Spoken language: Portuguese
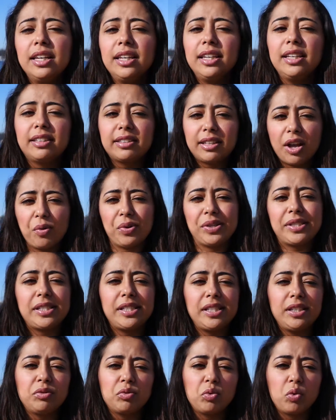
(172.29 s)
Então,
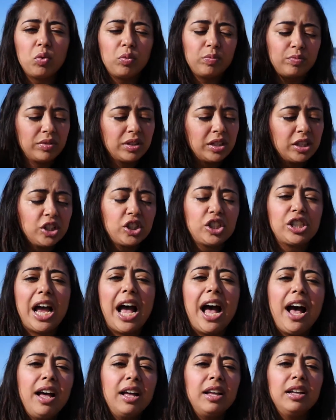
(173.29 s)
assim,
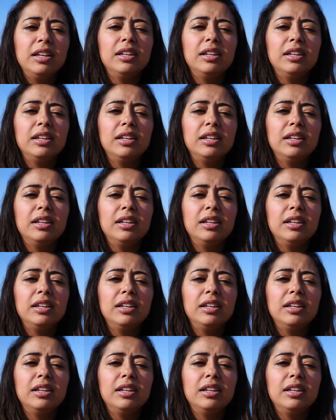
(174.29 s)
já